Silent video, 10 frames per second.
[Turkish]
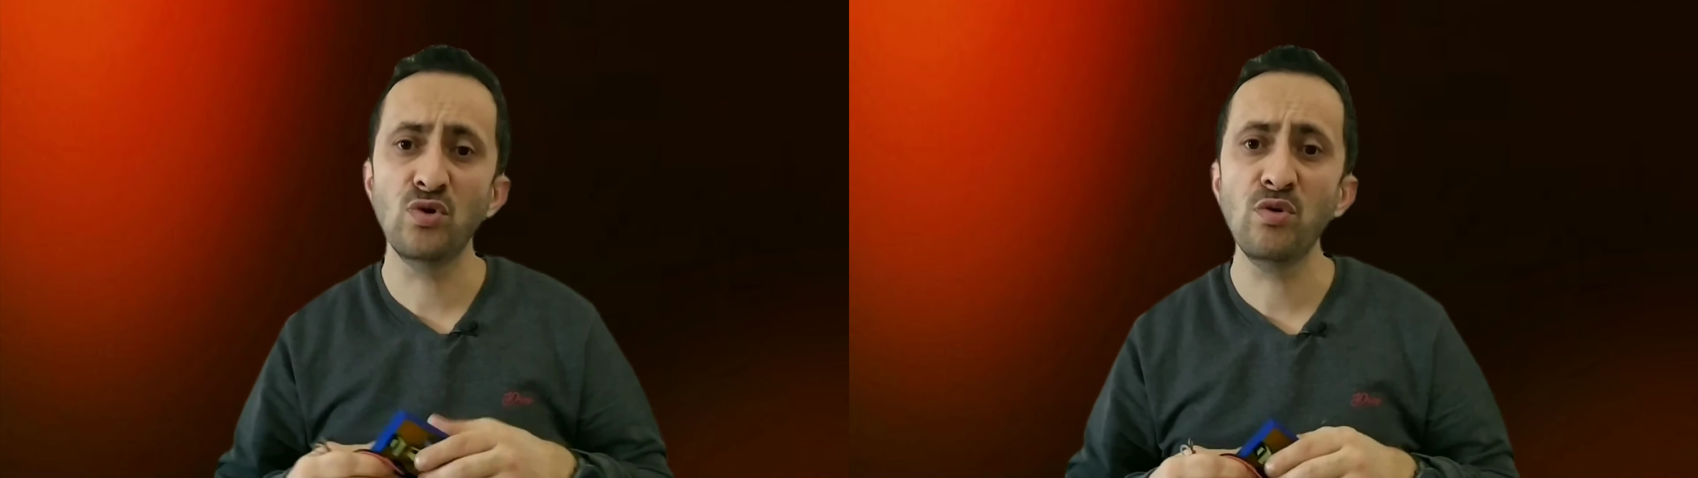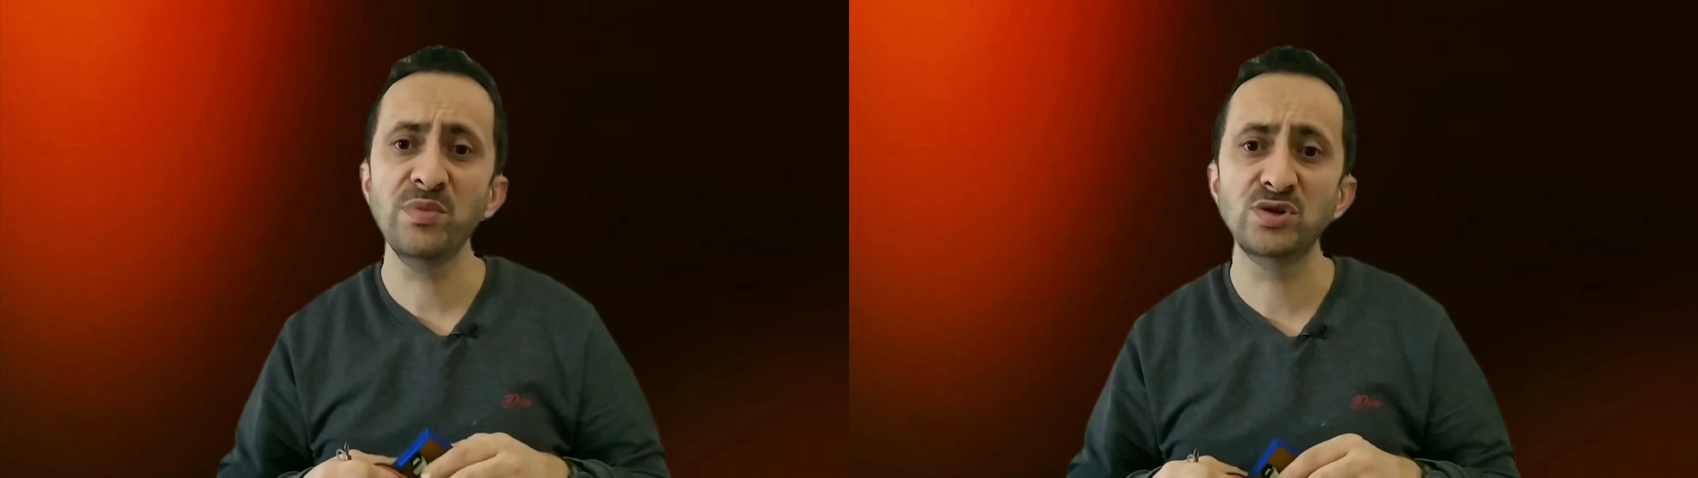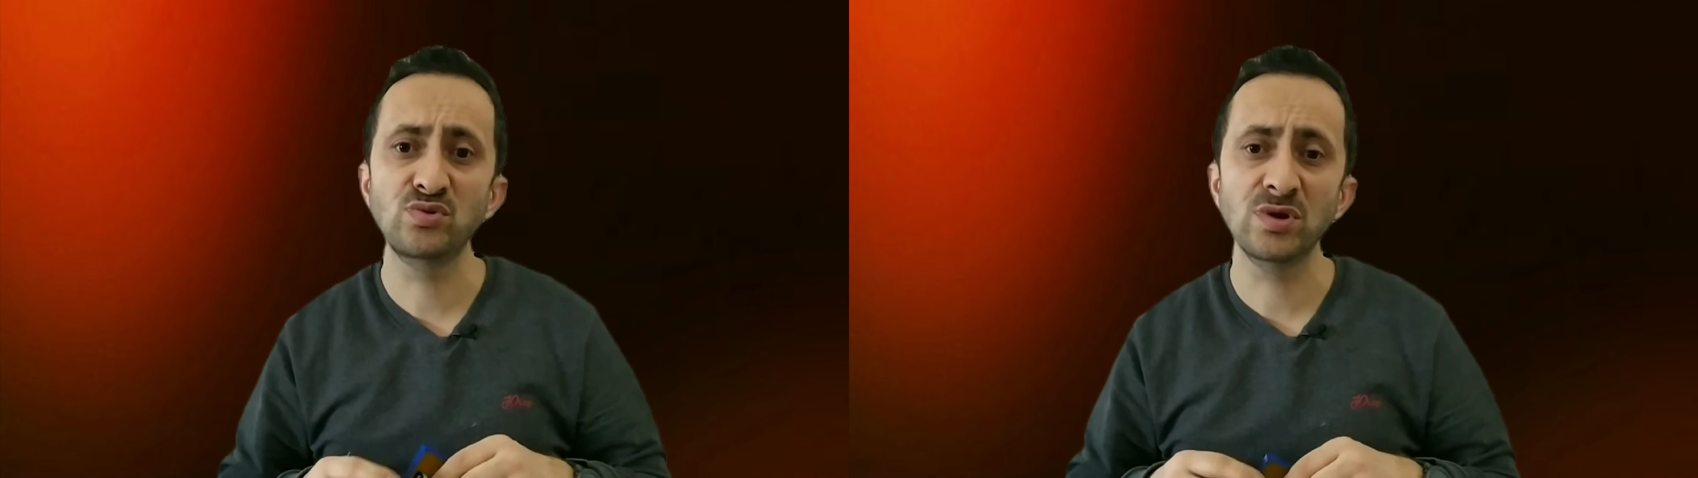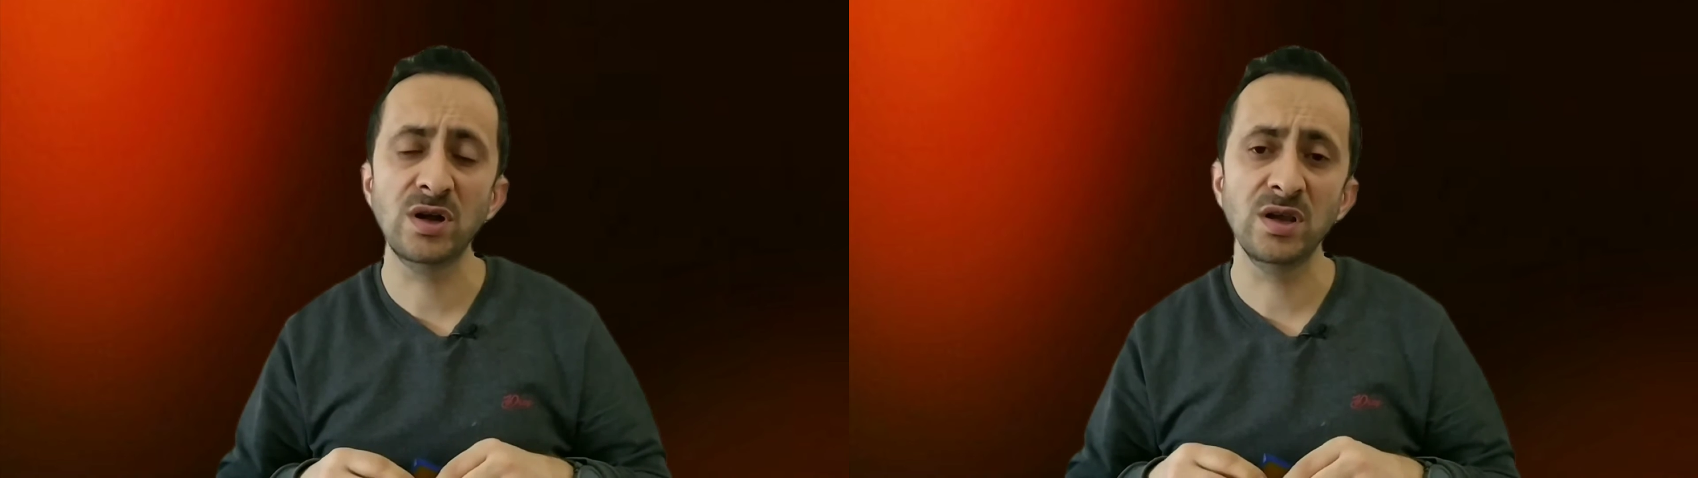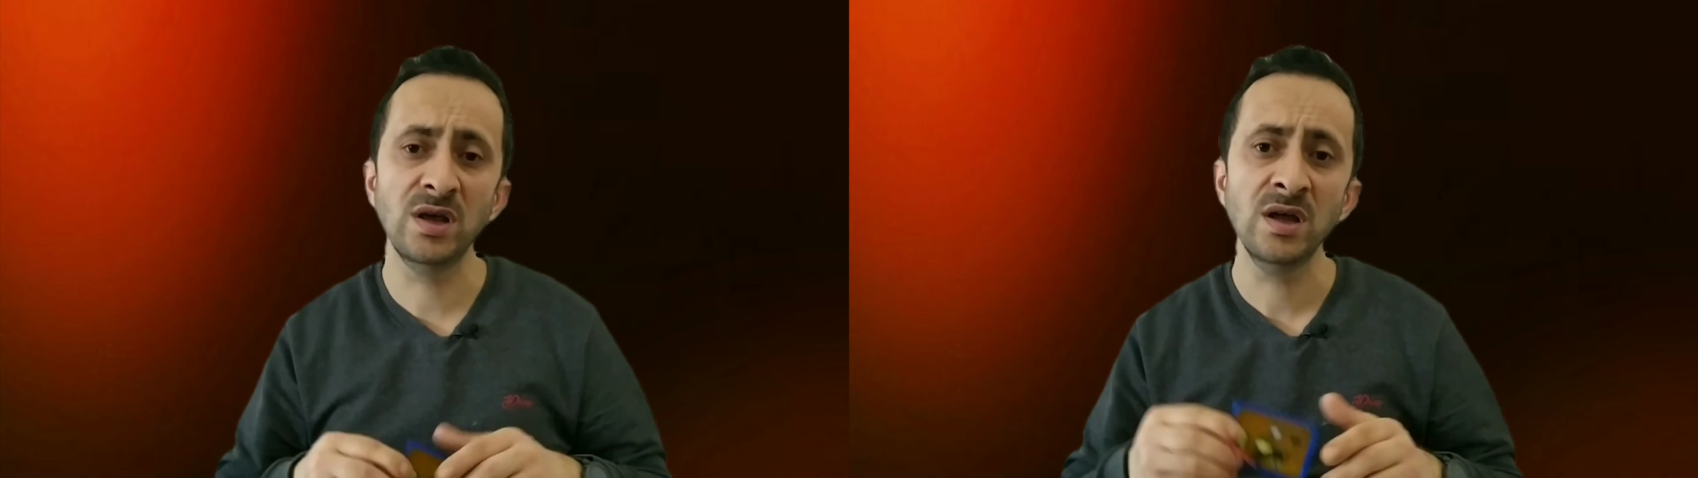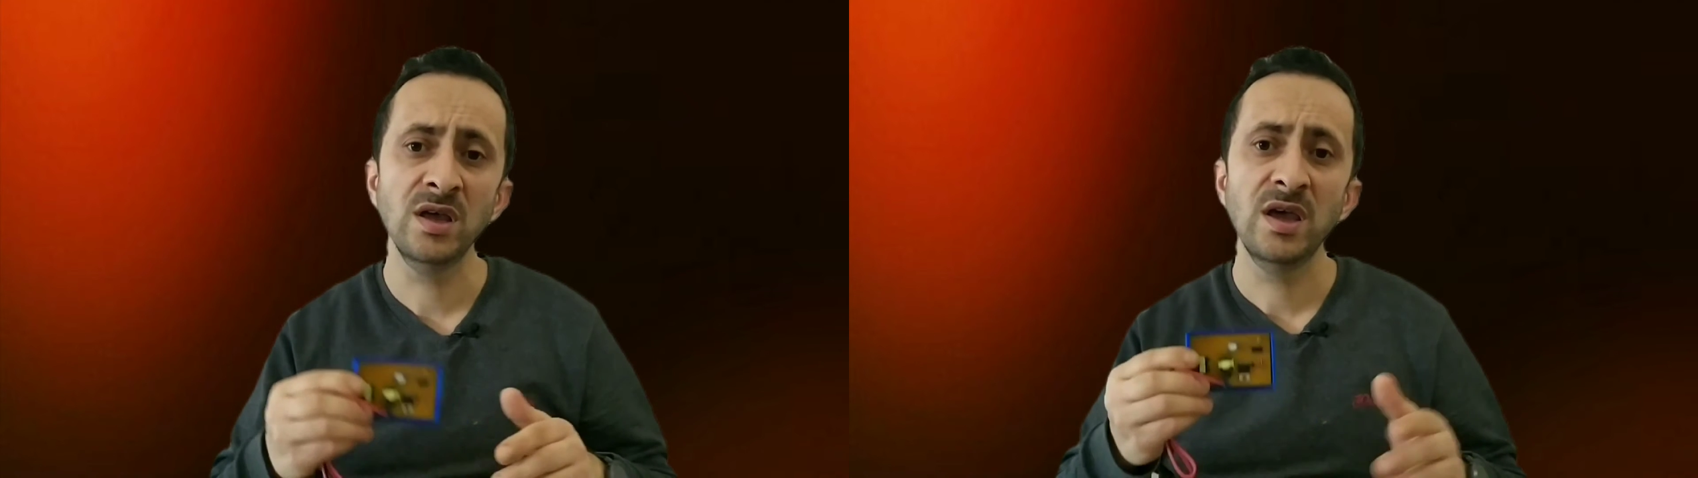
15 gün arayla